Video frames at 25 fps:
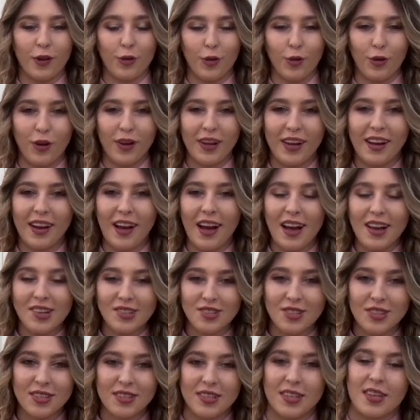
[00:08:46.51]
которые
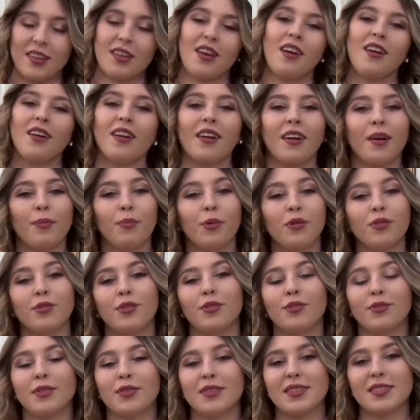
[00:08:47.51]
каждый день
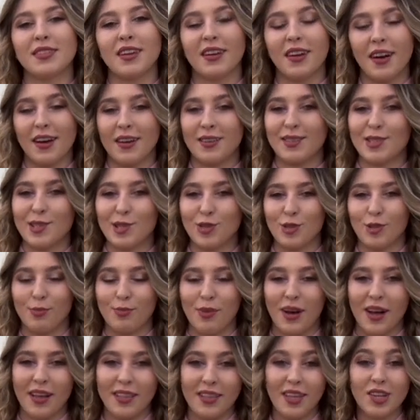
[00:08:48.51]
работают и стараются,
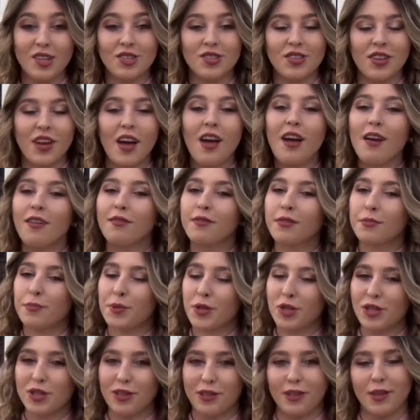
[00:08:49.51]
чтобы однажды вы
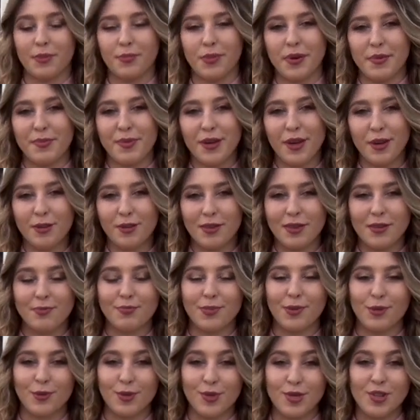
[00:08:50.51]
пришли на премьеру и
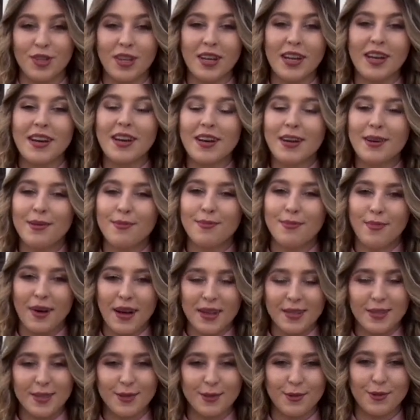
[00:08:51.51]
получили
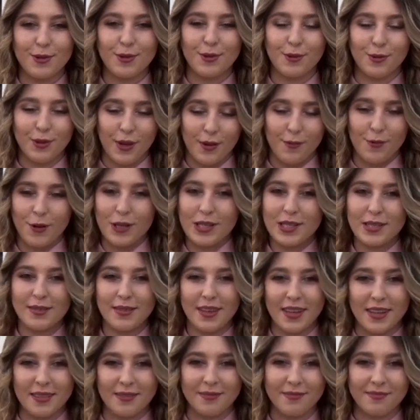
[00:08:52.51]
массу
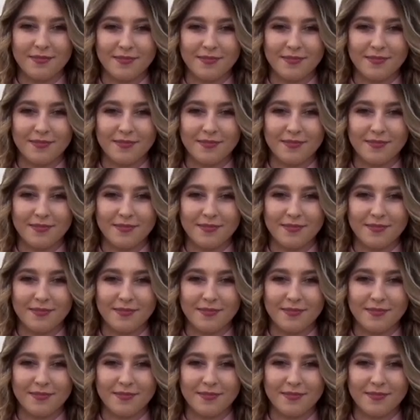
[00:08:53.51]
удовольствия.